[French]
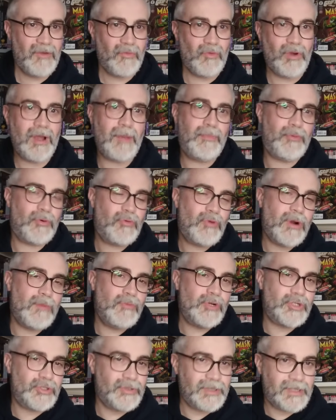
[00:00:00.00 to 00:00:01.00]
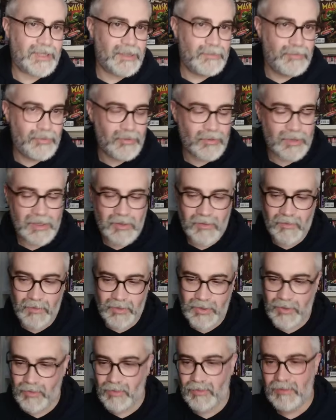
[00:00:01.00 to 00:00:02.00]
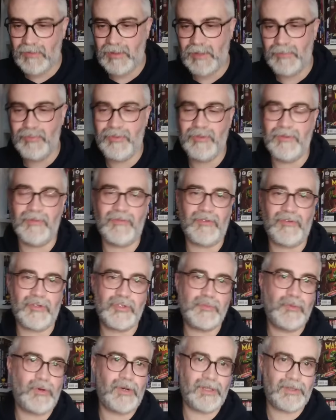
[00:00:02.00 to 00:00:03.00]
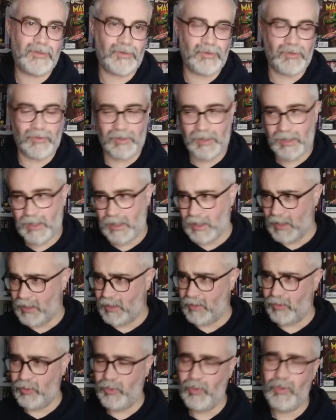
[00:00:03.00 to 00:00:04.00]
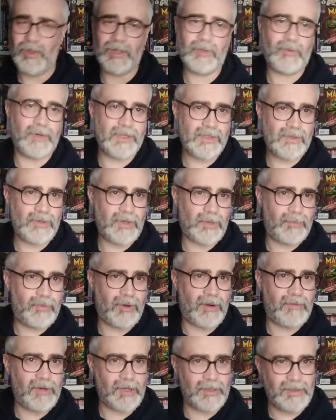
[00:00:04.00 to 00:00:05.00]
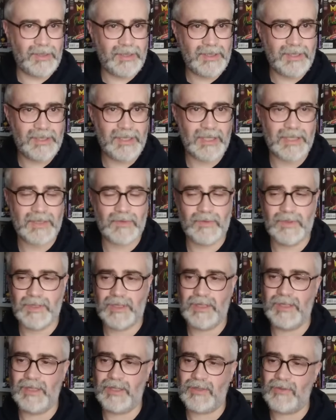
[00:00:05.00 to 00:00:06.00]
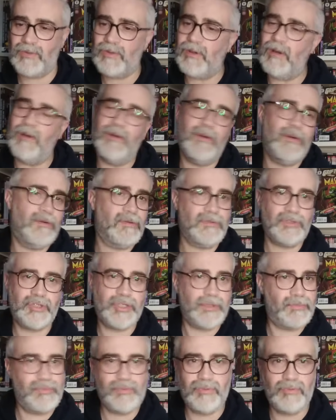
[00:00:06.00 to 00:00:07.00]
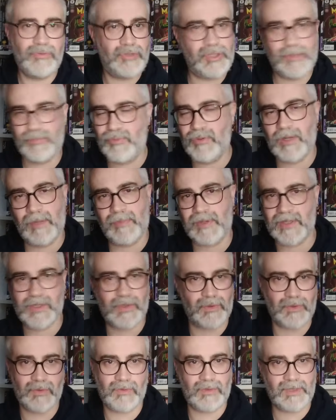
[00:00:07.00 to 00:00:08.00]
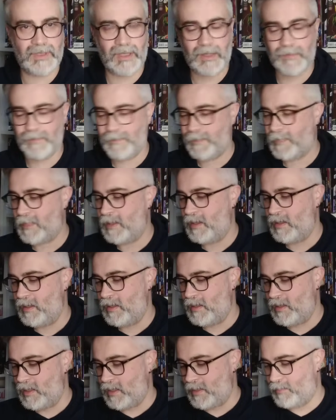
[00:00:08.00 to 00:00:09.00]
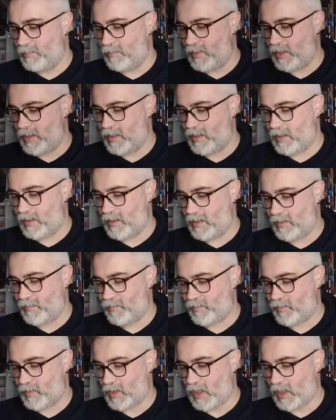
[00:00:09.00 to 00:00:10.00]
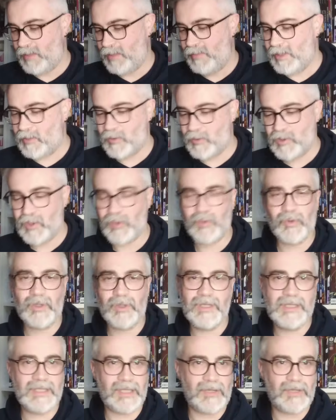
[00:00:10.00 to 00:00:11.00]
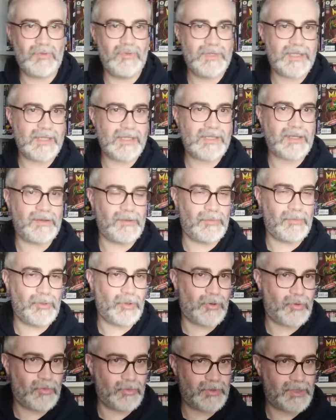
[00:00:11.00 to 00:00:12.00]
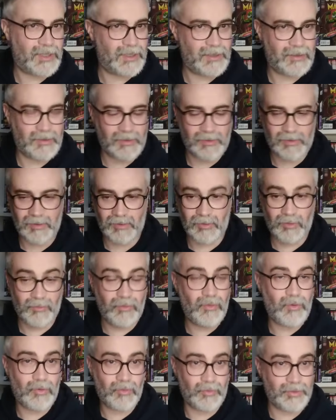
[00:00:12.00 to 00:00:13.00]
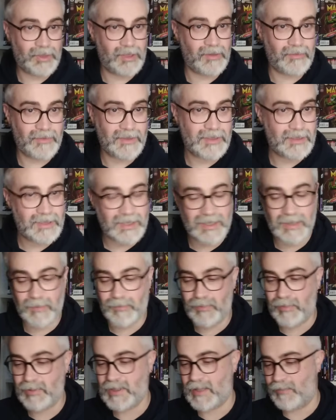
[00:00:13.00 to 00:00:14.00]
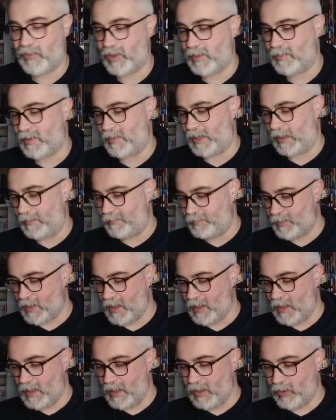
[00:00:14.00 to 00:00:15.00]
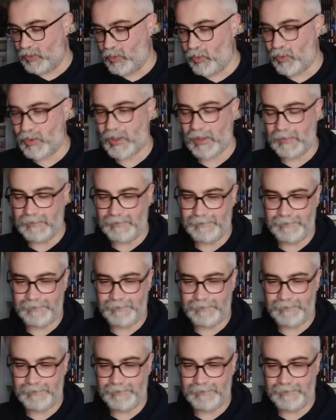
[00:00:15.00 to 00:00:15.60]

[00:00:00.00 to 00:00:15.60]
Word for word: Voilà pourquoi moi je ne traîne plus dans les conventions. Et puis franchement, attendre 2 à 3 heures pour avoir une dédicace ou une signature, j'ai plus, plus la patience de ça. Mais euh, limite, le seul truc qui serait cool, ça serait vraiment de rencontrer, euh, de vous rencontrer en fait. Ça, ça, pourrait être pas mal. Donc,